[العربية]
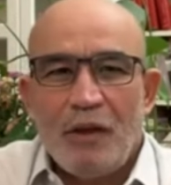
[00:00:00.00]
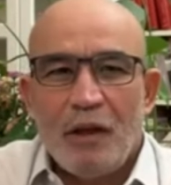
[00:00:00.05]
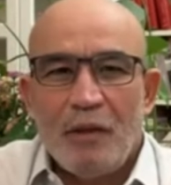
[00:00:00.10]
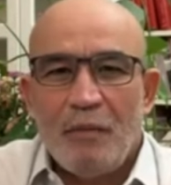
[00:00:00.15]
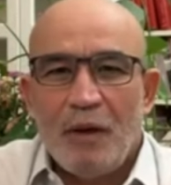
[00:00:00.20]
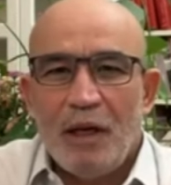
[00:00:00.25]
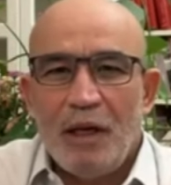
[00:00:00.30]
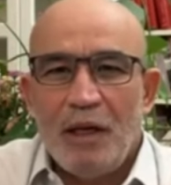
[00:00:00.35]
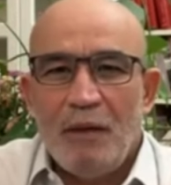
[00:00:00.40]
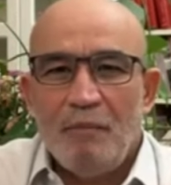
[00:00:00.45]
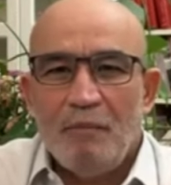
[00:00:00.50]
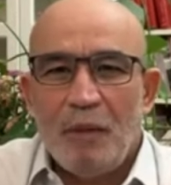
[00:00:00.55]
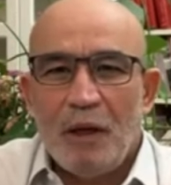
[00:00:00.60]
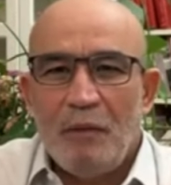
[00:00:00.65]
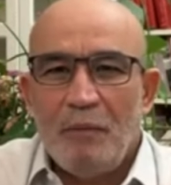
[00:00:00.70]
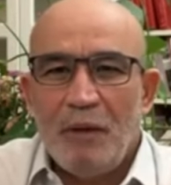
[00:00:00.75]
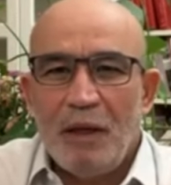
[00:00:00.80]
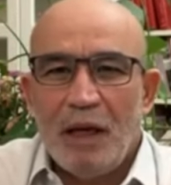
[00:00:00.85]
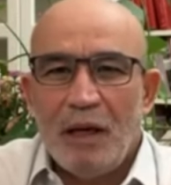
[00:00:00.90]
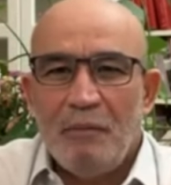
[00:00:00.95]
80%
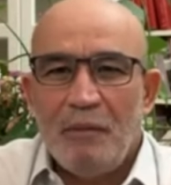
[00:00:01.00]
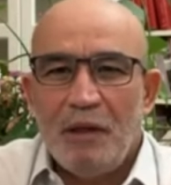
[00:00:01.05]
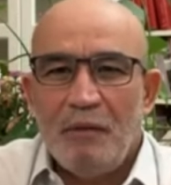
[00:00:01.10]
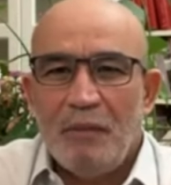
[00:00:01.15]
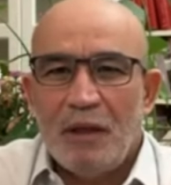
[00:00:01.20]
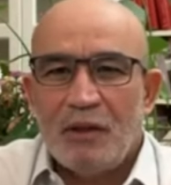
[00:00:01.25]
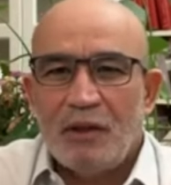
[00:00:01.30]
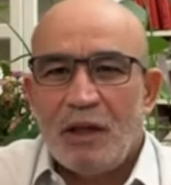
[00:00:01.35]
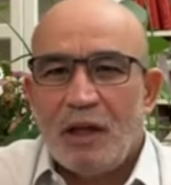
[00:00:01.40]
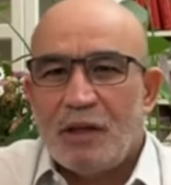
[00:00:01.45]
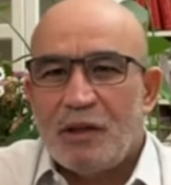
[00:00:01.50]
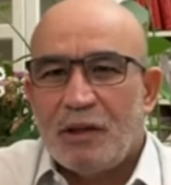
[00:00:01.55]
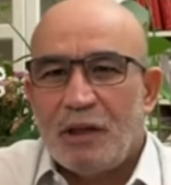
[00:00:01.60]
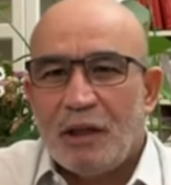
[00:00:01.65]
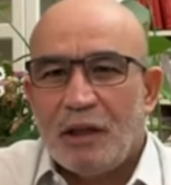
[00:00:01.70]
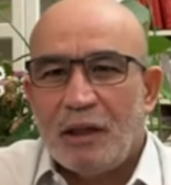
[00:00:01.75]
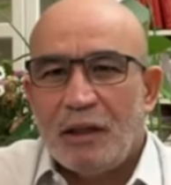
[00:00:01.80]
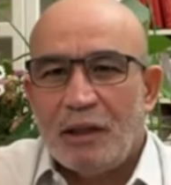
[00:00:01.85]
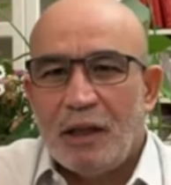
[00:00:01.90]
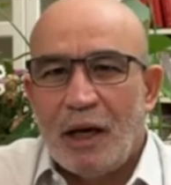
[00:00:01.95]
من مساجد
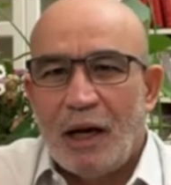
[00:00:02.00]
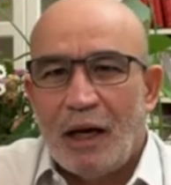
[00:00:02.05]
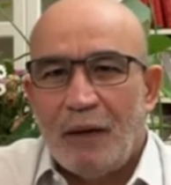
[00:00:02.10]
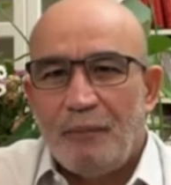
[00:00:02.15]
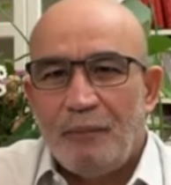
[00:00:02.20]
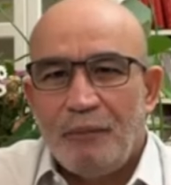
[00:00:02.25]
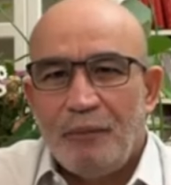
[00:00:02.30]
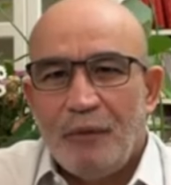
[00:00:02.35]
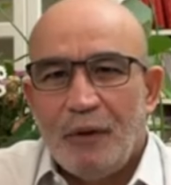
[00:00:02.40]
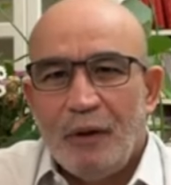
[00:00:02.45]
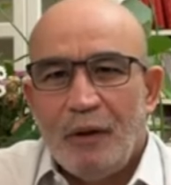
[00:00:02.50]
القطاع